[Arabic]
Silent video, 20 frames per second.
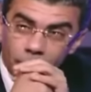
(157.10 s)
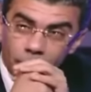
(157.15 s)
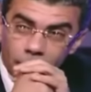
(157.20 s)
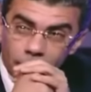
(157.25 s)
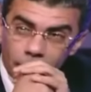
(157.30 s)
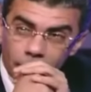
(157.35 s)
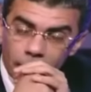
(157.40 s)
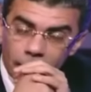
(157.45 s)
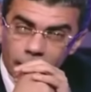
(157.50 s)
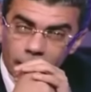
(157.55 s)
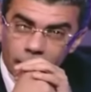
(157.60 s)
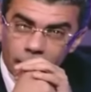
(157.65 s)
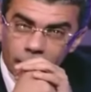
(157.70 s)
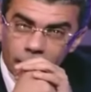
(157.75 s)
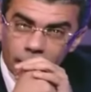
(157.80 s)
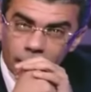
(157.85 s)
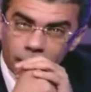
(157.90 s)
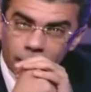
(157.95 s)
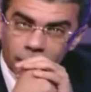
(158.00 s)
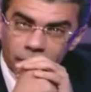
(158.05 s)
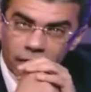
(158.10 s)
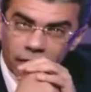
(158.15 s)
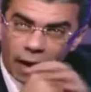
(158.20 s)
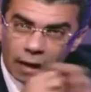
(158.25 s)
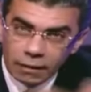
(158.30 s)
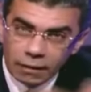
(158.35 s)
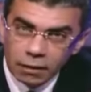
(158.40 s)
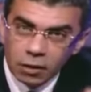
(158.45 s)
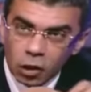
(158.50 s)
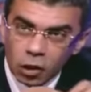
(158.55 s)
آه في
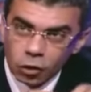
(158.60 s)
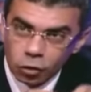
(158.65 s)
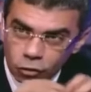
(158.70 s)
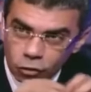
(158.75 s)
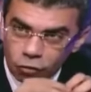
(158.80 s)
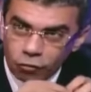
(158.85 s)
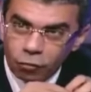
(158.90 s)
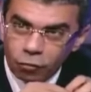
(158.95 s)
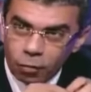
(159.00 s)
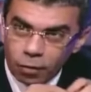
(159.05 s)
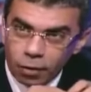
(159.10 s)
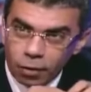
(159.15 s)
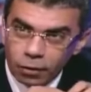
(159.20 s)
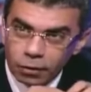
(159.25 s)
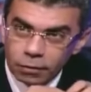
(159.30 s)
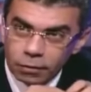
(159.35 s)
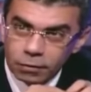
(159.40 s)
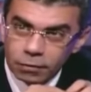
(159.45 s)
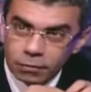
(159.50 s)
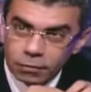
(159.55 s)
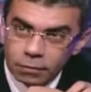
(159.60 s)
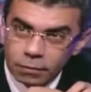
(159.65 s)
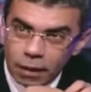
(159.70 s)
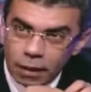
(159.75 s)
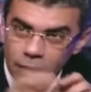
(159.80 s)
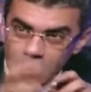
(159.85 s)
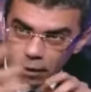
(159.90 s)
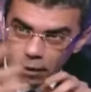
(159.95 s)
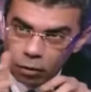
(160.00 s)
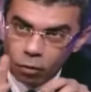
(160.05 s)
عدد 11 فبراير
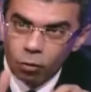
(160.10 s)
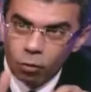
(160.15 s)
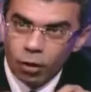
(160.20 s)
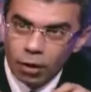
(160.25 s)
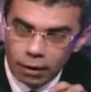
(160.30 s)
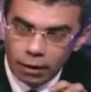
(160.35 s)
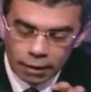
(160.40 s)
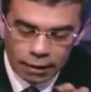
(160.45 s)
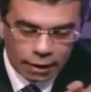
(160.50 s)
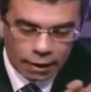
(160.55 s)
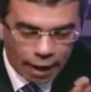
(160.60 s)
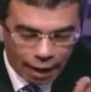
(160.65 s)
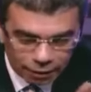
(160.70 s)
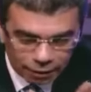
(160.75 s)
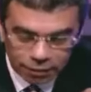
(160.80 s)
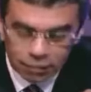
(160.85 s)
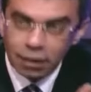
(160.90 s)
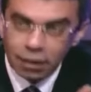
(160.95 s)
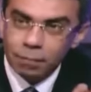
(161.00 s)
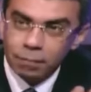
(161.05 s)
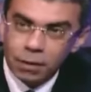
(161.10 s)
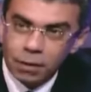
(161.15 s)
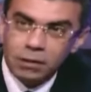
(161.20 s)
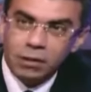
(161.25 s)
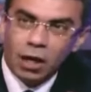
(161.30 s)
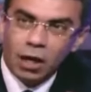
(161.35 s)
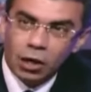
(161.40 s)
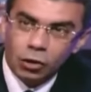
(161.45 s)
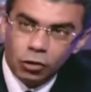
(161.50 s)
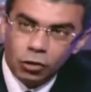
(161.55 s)
يعني اللي هو الأحداث اللي
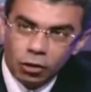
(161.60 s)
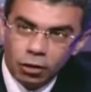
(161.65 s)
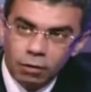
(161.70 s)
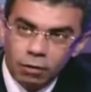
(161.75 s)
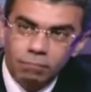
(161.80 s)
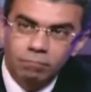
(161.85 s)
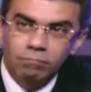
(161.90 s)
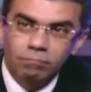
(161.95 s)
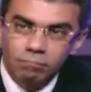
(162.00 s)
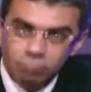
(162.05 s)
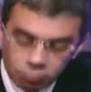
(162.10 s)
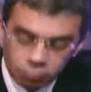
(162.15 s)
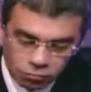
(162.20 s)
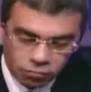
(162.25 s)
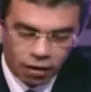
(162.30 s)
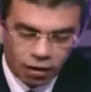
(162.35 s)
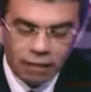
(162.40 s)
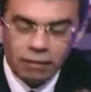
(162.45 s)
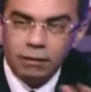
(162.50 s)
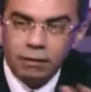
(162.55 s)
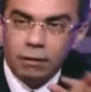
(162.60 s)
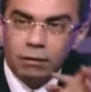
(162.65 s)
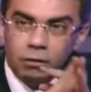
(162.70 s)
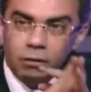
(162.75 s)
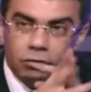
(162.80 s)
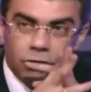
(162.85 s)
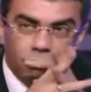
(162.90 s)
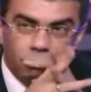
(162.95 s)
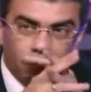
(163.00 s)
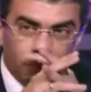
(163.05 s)
بتحصل 10 في عدد
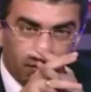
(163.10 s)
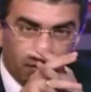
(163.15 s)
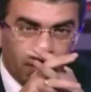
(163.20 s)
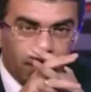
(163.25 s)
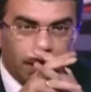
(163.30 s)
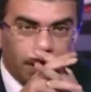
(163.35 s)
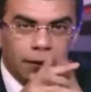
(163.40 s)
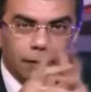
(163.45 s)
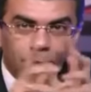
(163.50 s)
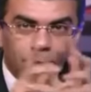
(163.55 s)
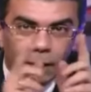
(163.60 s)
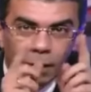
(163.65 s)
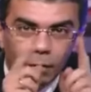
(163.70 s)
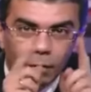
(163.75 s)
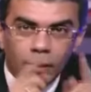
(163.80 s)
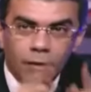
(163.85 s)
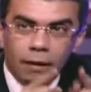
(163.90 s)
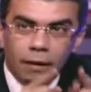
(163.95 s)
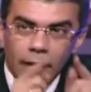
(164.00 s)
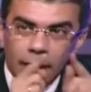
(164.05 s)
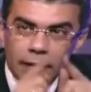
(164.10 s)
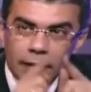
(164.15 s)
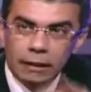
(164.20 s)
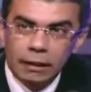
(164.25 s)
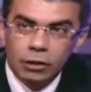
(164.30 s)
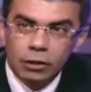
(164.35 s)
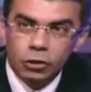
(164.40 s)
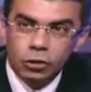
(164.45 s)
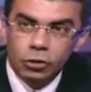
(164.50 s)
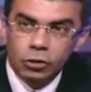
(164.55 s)
11 فبراير بعنوان
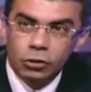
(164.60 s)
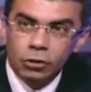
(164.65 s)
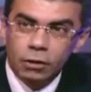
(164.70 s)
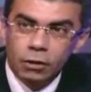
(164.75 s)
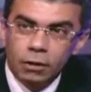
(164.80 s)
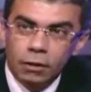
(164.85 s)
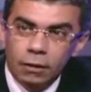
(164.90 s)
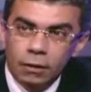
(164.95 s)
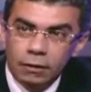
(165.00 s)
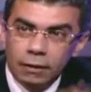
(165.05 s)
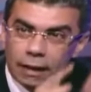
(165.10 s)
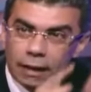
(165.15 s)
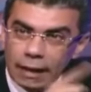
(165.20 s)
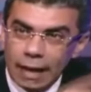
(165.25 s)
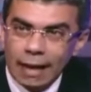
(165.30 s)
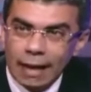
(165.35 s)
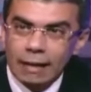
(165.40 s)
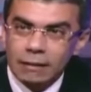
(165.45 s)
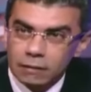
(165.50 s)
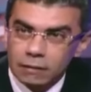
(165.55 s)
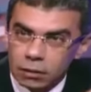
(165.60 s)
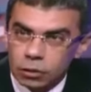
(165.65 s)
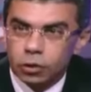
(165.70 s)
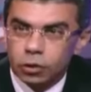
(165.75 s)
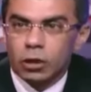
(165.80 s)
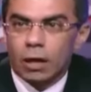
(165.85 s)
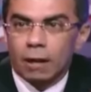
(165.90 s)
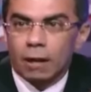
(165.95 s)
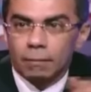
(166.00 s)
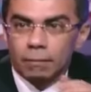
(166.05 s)
الجيش ينحاز
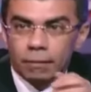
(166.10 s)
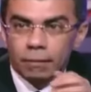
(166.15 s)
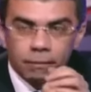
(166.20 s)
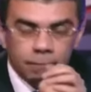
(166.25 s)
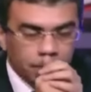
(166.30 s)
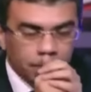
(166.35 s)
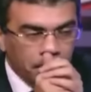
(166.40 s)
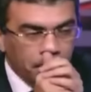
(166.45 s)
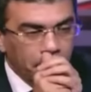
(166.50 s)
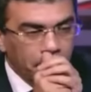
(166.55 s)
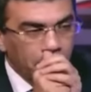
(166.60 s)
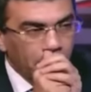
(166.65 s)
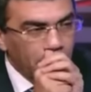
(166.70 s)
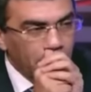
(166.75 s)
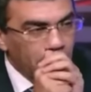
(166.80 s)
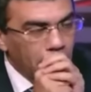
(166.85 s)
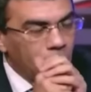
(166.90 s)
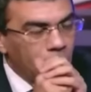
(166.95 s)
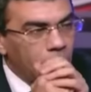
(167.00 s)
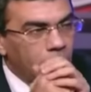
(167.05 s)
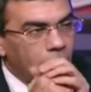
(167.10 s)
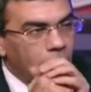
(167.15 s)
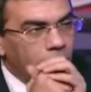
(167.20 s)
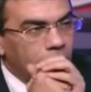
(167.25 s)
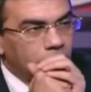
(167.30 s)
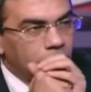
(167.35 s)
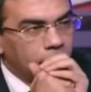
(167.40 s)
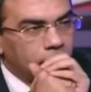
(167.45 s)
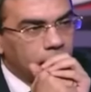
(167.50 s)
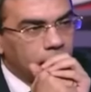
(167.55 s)
للشعب
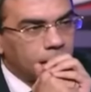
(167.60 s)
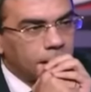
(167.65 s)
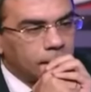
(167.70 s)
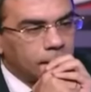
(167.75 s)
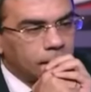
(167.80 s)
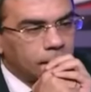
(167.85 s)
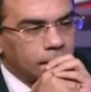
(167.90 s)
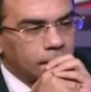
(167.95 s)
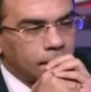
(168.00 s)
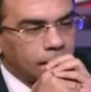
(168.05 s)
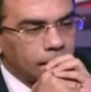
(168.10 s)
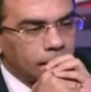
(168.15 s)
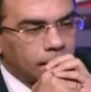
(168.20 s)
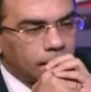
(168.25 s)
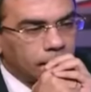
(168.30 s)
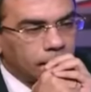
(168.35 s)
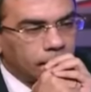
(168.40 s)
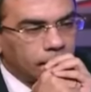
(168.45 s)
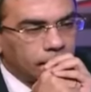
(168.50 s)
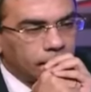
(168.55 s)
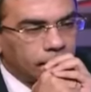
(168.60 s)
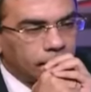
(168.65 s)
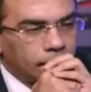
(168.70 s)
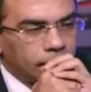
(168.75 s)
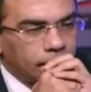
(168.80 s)
آه